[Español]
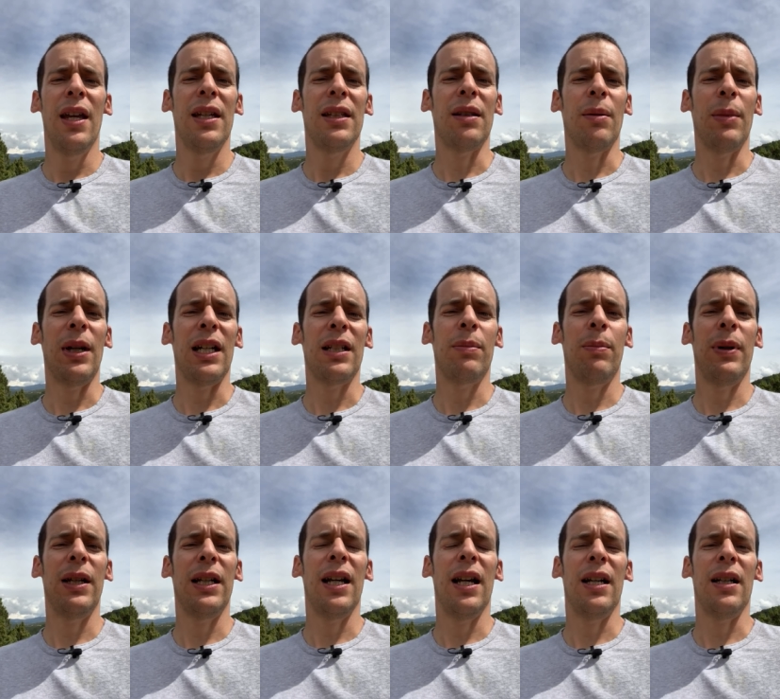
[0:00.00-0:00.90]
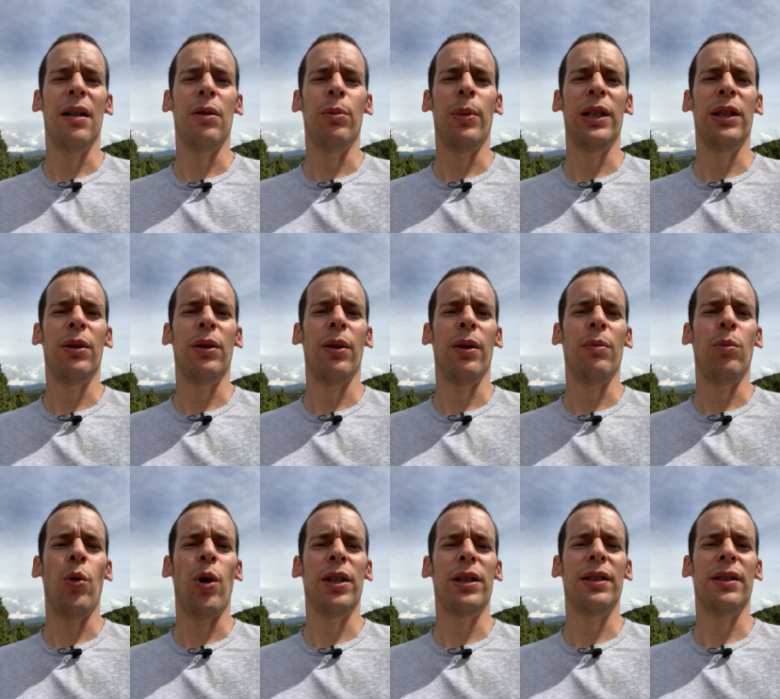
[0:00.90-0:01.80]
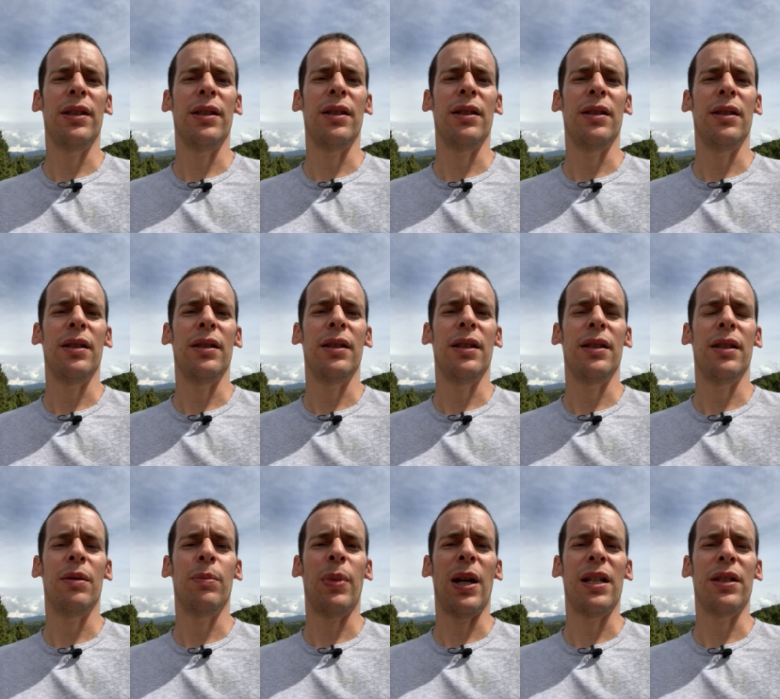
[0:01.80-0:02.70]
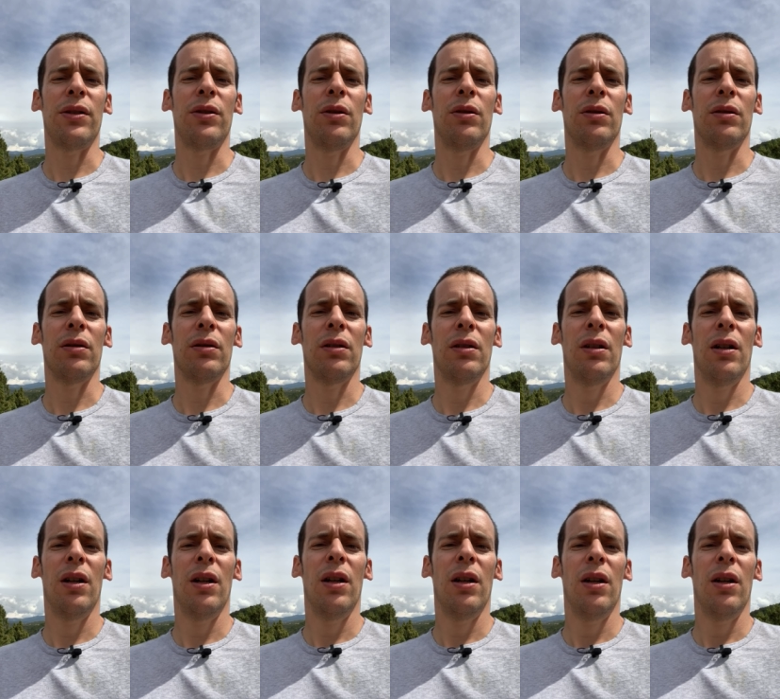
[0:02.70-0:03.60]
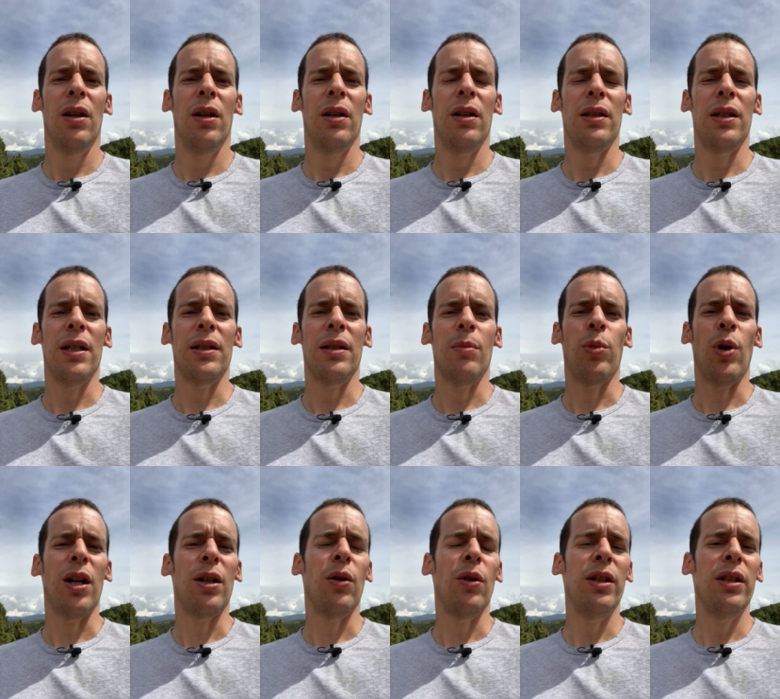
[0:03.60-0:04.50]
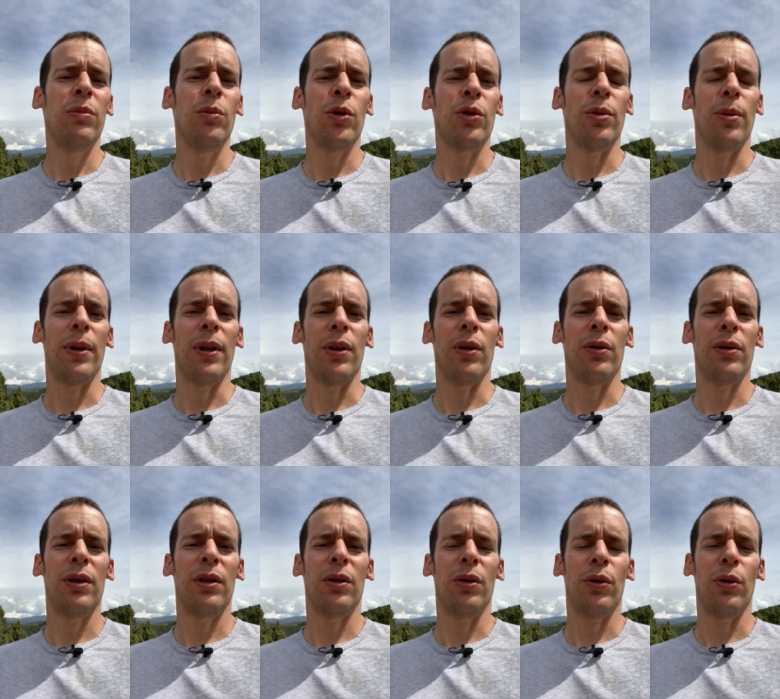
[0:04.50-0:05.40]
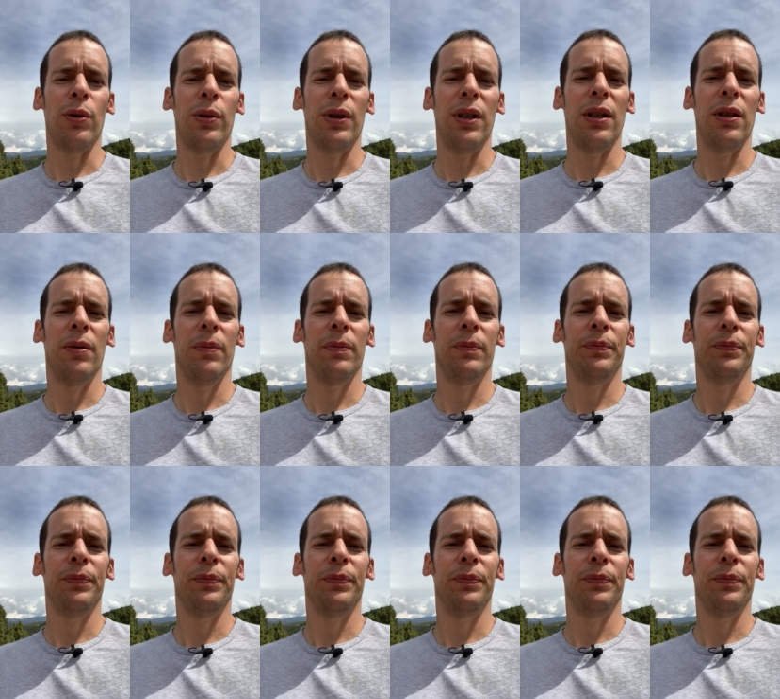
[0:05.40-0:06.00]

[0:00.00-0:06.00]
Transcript: También explica el aumento de muertes de desesperación, ya sea por alcoholismo, sobredosis o suicidio.